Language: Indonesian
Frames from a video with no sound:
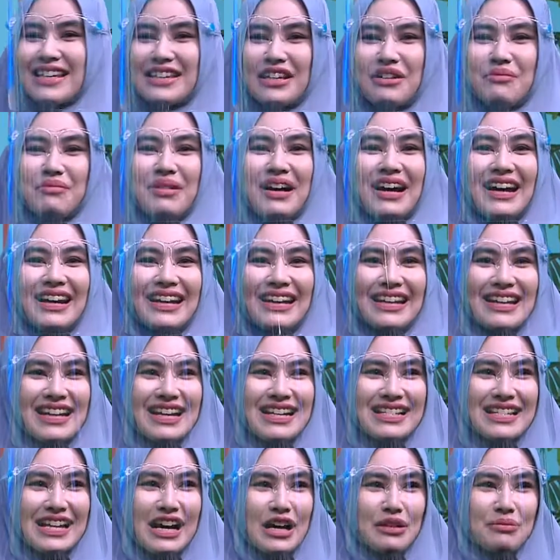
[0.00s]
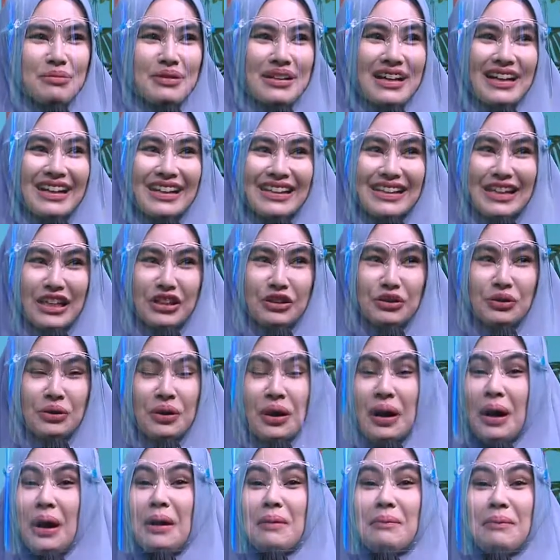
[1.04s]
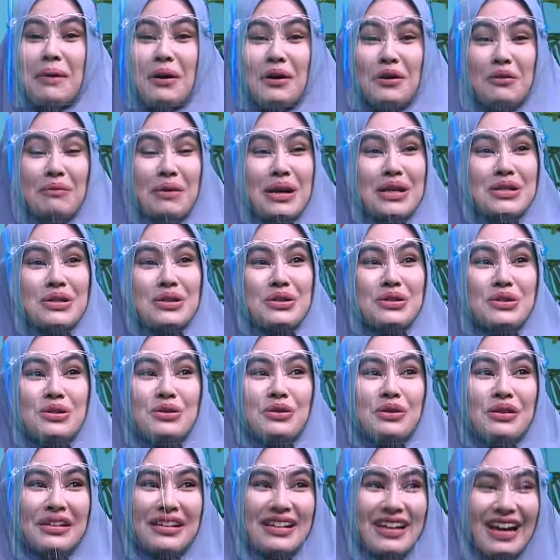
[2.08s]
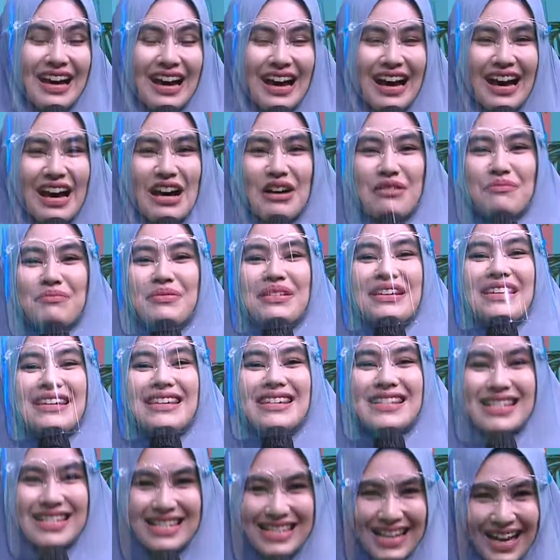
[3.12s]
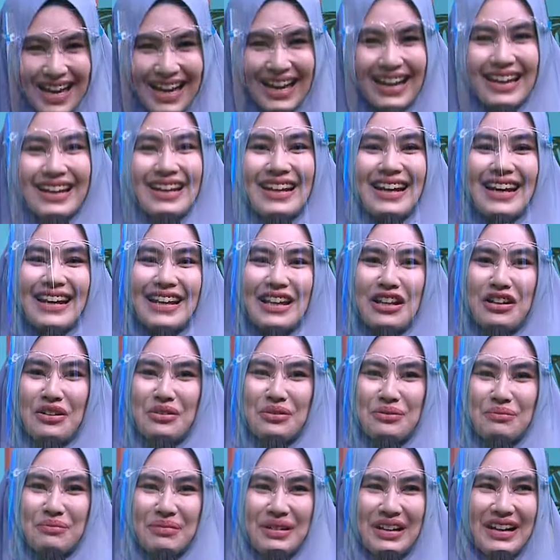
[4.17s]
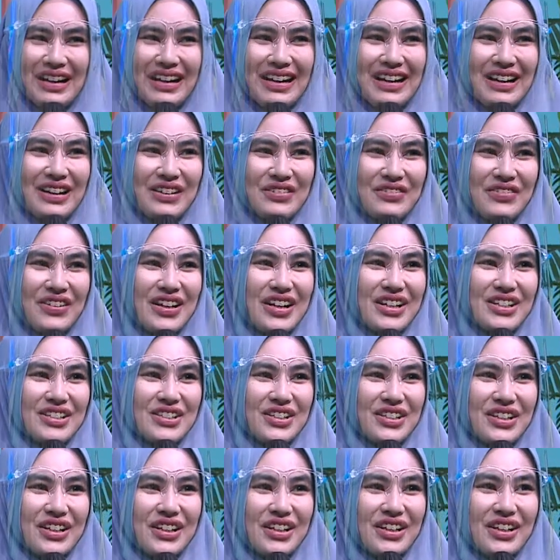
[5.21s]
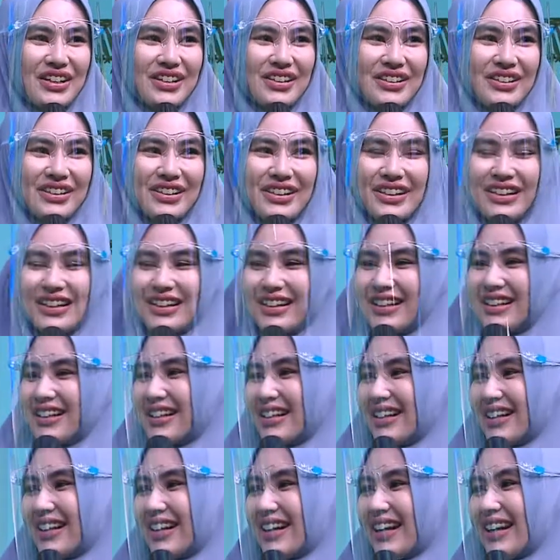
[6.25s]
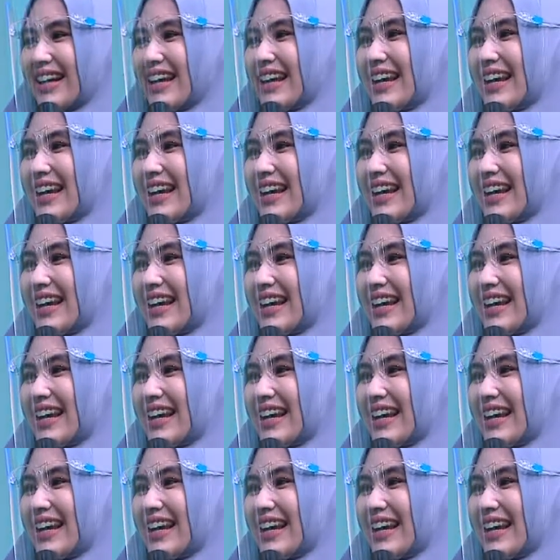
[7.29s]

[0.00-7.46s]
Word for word: tema hari ini yang sangat menarik yaitu mau masuk surga bisa dari rumah. Masya Allah.